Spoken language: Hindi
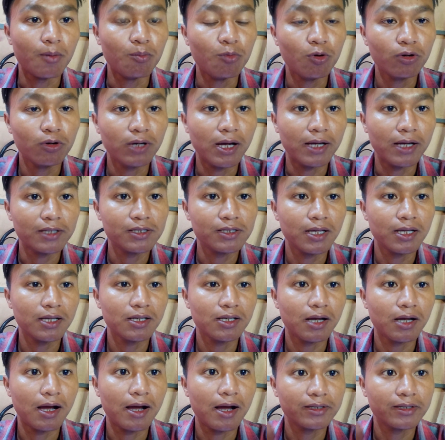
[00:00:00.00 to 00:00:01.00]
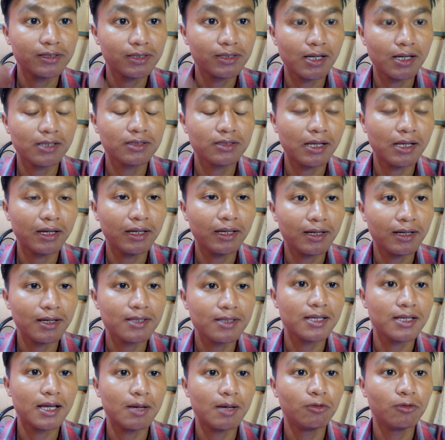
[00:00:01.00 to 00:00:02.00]
बहुत अच्छे अच्छा तरीका
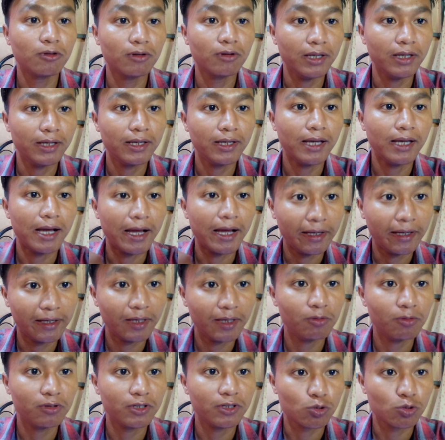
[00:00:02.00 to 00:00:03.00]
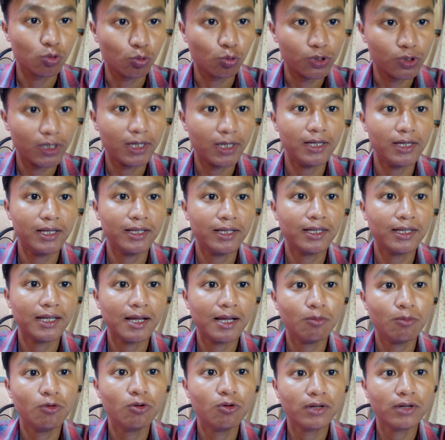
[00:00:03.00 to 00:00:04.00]
से हम लोग लेके आएंगे बोल के सोचा है लेकिन
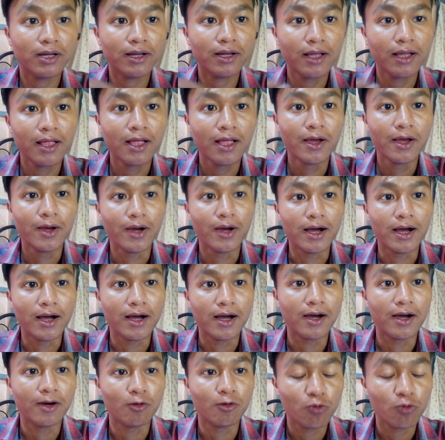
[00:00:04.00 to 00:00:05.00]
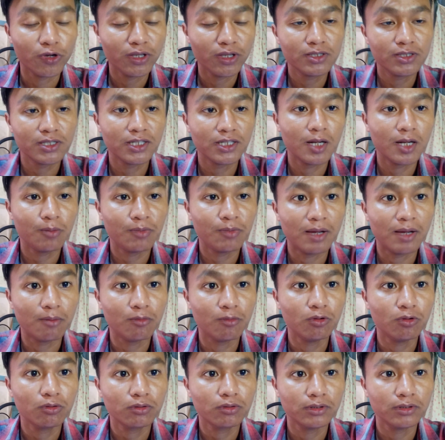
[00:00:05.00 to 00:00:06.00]
आप लोग का वही चैनल में
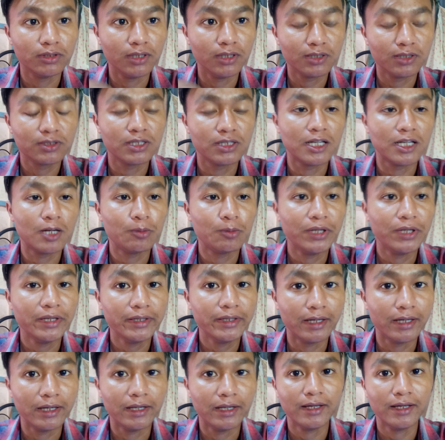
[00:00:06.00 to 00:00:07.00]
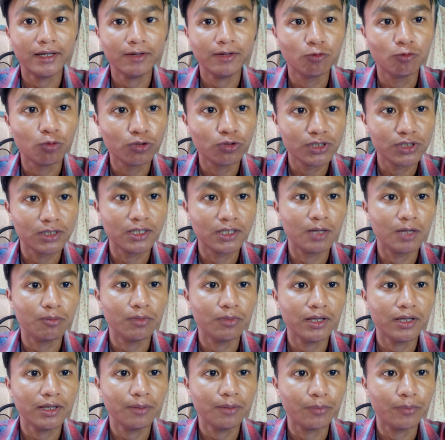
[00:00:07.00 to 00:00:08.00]
हम लोग ये चैनल में नहीं ढलेगा वो चैनल
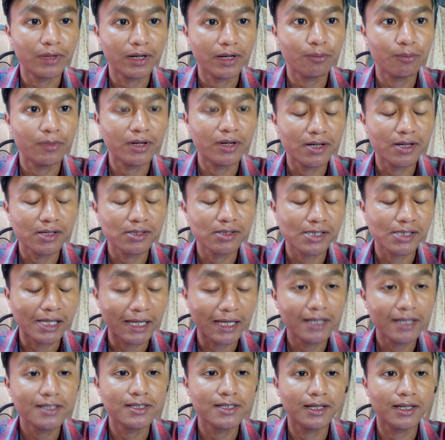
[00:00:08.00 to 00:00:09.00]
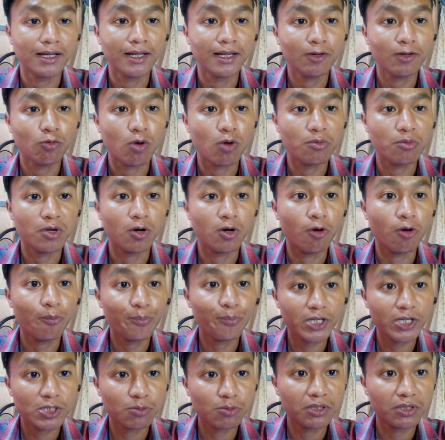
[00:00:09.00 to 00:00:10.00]
में मेरा मेरा सेकेंड चैनल है वहाँ में
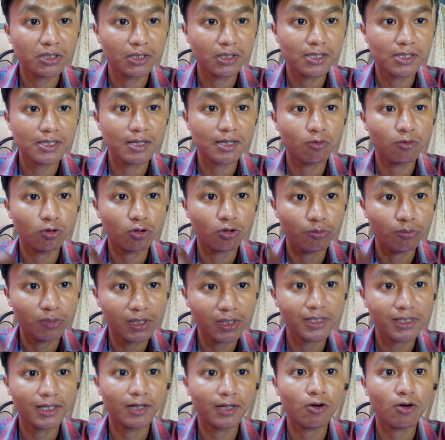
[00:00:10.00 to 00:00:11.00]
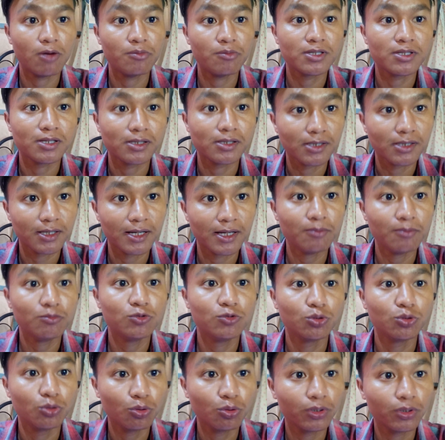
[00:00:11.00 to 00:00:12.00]
होम पेज में जाने से आप लोग को मिल जाएगा वहाँ में सब्सक्राइब
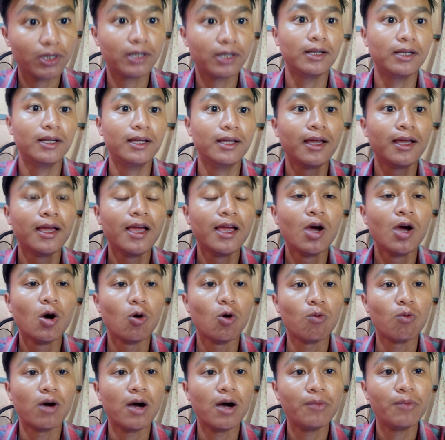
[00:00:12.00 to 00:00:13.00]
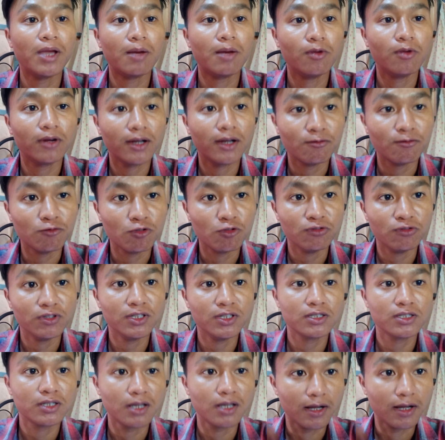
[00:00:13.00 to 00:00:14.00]
जरूर कर देना वहाँ में हम लोग का
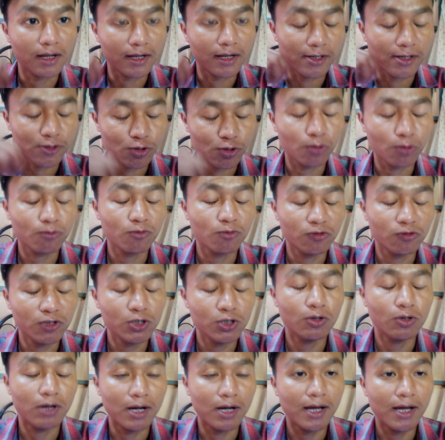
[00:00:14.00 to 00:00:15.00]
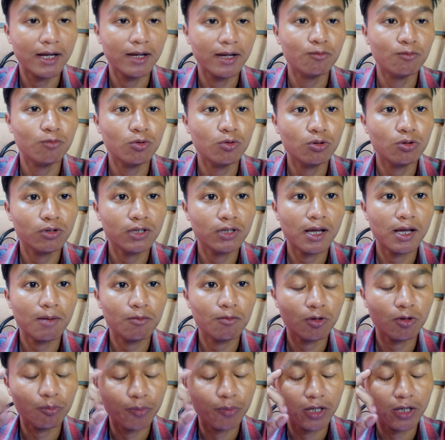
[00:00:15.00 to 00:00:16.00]
मूवी शॉर्ट मूवी जो आ रहा है बहुत ही
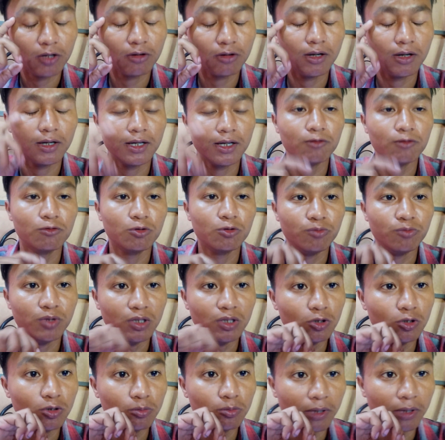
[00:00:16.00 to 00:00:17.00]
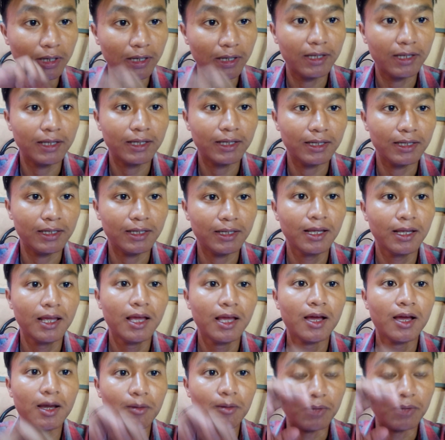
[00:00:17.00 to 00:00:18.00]
हम लोग मेहनत लगा वो वीडियो बनाने के लिए
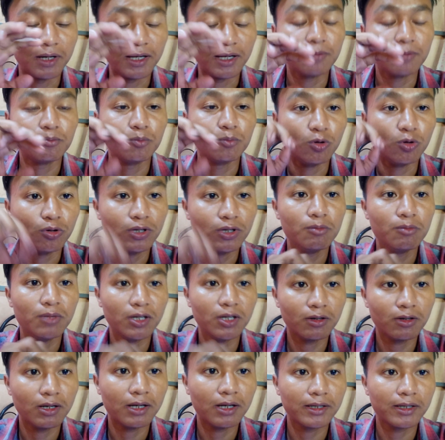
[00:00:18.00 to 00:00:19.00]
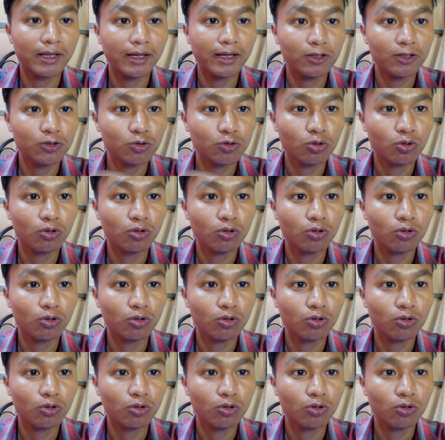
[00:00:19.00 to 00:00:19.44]
मतलब बहुत ही मेहनत लगता है कि